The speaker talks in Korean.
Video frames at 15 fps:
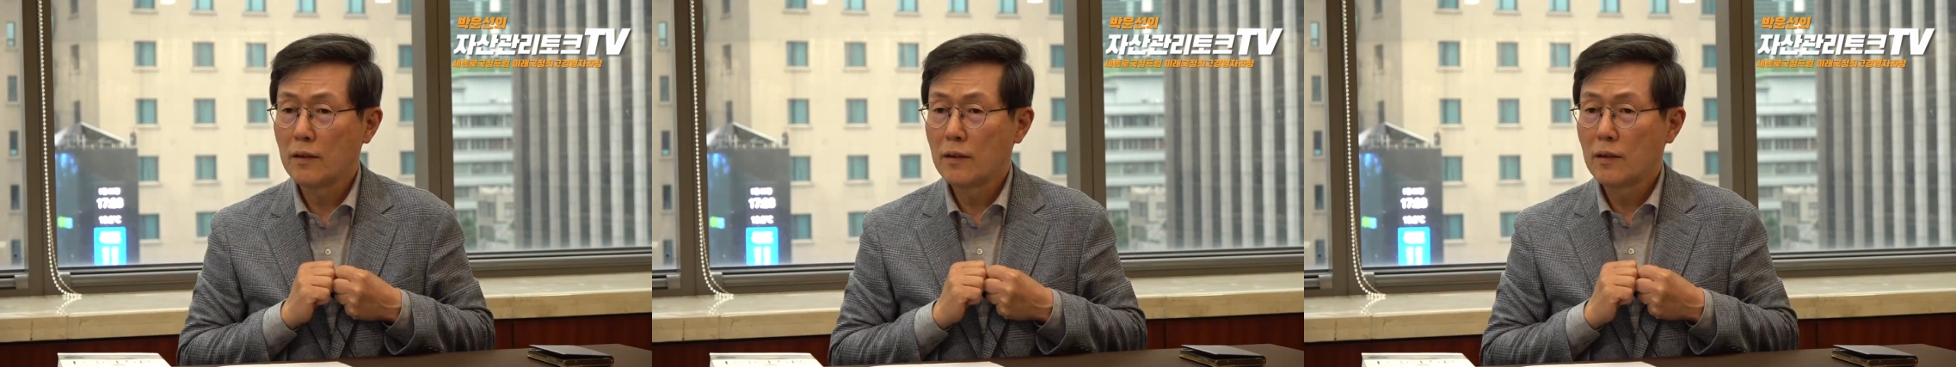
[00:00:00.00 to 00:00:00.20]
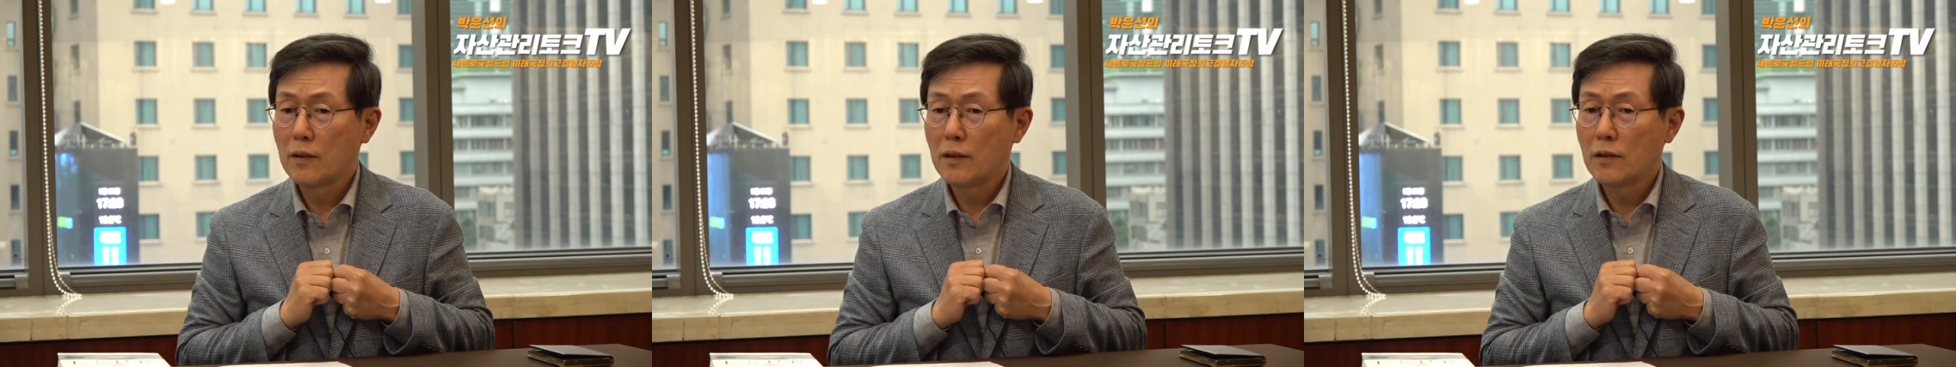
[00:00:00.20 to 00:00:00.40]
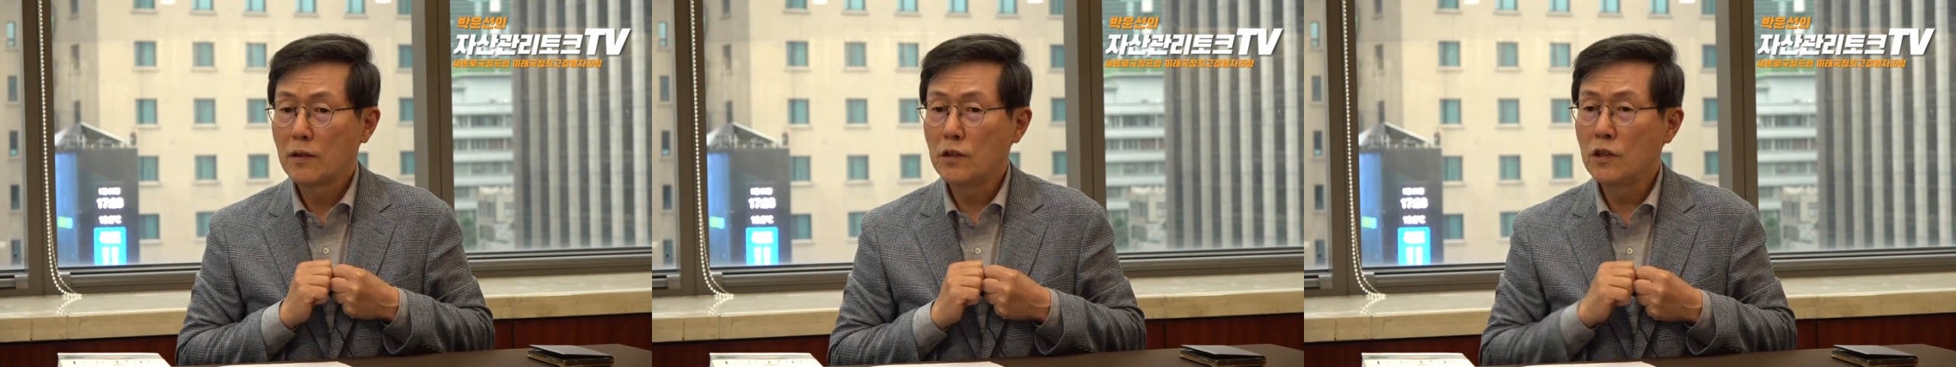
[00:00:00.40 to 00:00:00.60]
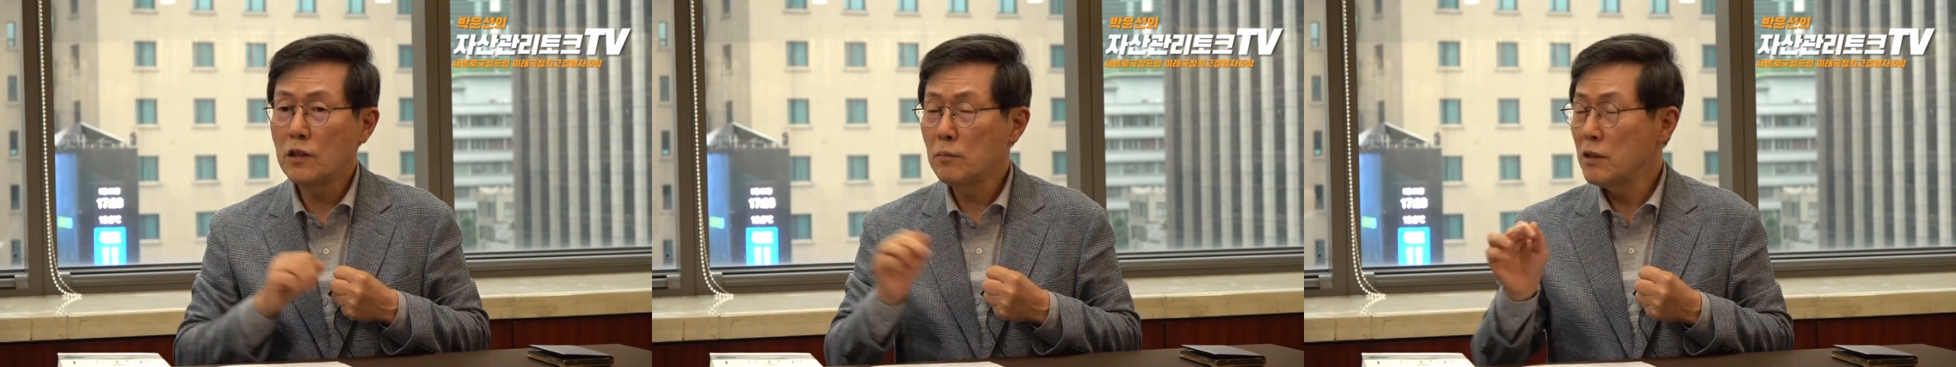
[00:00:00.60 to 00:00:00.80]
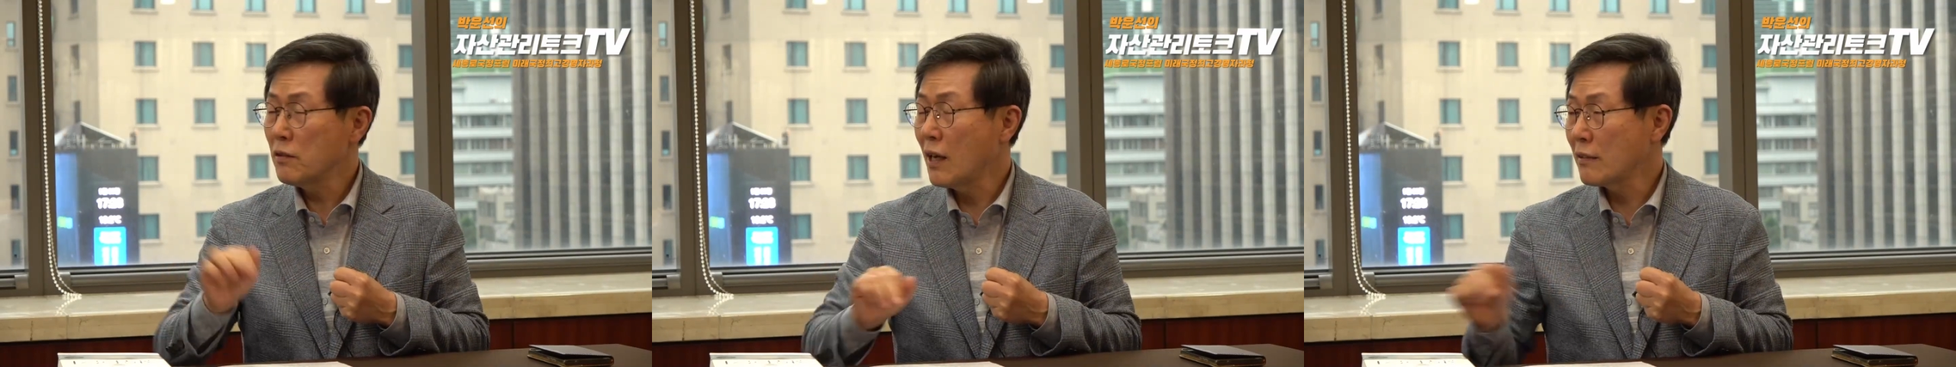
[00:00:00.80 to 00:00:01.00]
네.
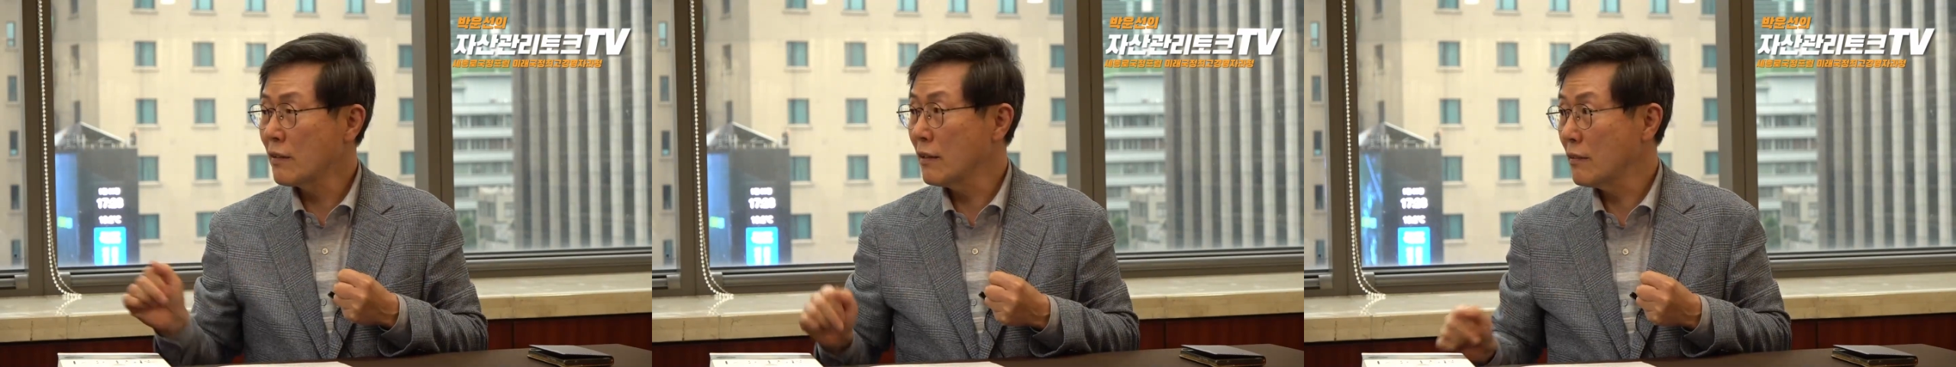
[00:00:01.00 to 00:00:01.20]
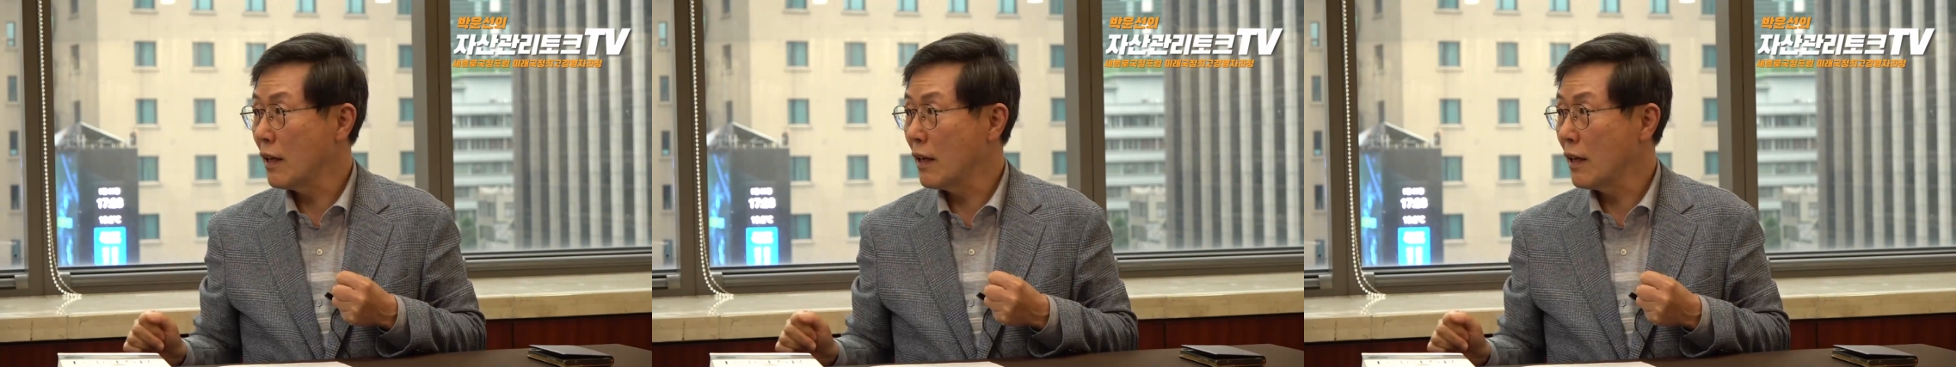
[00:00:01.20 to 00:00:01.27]
이름이 4차